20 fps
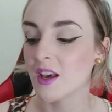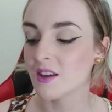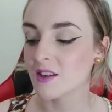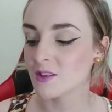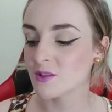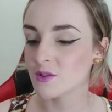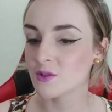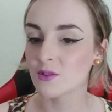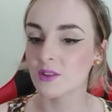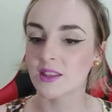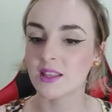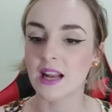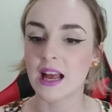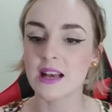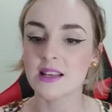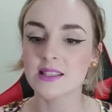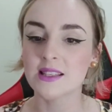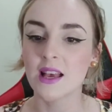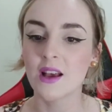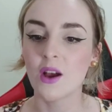Isso
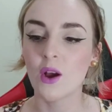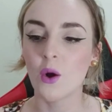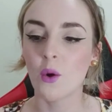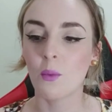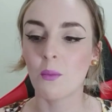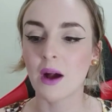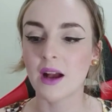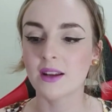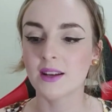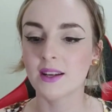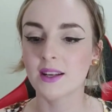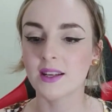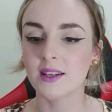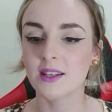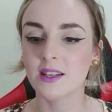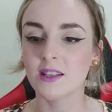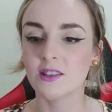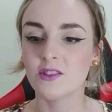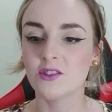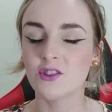traz uma
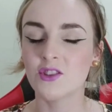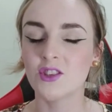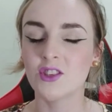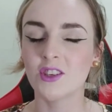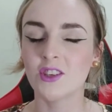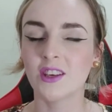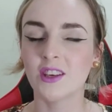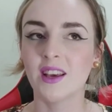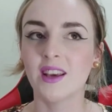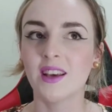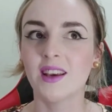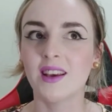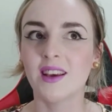grande